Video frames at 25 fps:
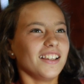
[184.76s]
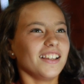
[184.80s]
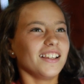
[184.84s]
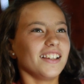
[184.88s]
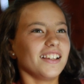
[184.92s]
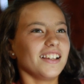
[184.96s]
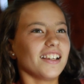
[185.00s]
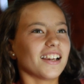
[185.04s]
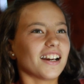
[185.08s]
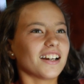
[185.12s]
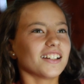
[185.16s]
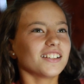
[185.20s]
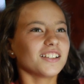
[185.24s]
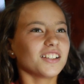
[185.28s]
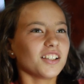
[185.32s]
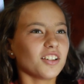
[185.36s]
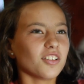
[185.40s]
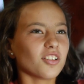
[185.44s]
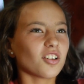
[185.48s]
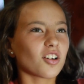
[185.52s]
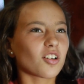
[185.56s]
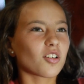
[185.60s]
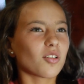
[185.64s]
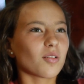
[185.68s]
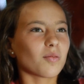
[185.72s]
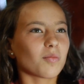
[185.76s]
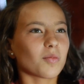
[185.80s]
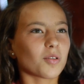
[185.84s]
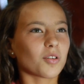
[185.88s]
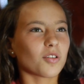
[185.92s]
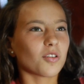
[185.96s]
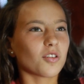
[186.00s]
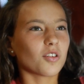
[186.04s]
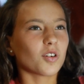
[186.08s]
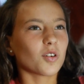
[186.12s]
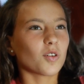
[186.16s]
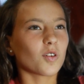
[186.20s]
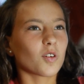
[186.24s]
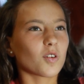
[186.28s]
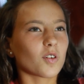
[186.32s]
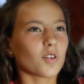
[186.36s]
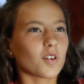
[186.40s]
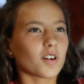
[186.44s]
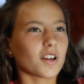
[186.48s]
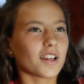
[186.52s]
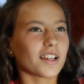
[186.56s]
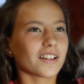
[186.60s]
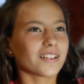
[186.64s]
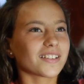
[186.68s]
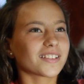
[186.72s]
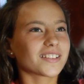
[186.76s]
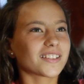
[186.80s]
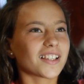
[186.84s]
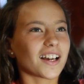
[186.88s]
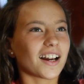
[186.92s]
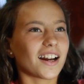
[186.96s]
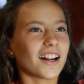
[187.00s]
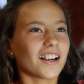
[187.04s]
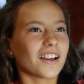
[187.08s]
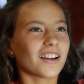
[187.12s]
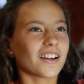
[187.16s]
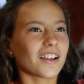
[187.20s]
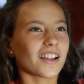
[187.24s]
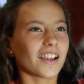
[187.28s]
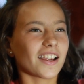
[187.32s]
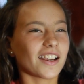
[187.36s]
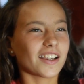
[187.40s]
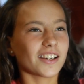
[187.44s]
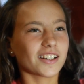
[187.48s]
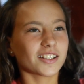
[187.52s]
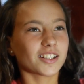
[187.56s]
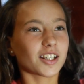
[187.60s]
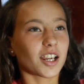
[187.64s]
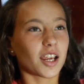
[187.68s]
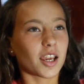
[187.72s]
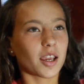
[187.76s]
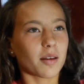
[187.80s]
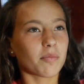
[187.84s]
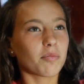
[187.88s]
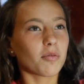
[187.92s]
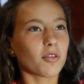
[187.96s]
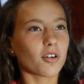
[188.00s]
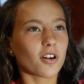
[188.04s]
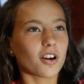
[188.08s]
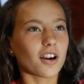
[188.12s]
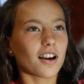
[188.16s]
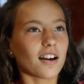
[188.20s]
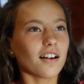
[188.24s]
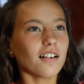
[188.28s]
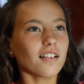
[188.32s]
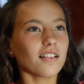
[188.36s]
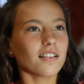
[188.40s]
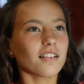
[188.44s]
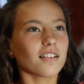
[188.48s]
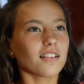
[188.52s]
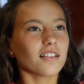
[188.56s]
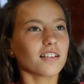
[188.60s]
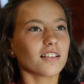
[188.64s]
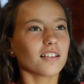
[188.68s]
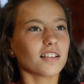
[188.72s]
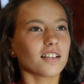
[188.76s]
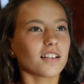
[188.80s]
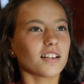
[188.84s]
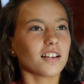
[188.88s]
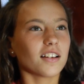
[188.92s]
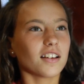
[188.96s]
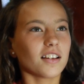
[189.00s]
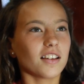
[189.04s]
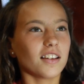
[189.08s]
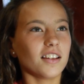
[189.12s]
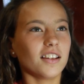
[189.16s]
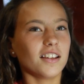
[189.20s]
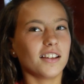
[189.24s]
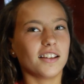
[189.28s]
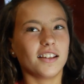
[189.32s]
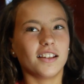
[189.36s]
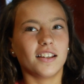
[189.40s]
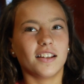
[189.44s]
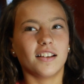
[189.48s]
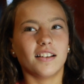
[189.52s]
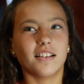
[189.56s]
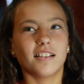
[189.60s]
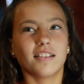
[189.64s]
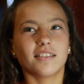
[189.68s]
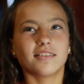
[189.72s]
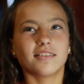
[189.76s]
Y ha sido como estar en esa época y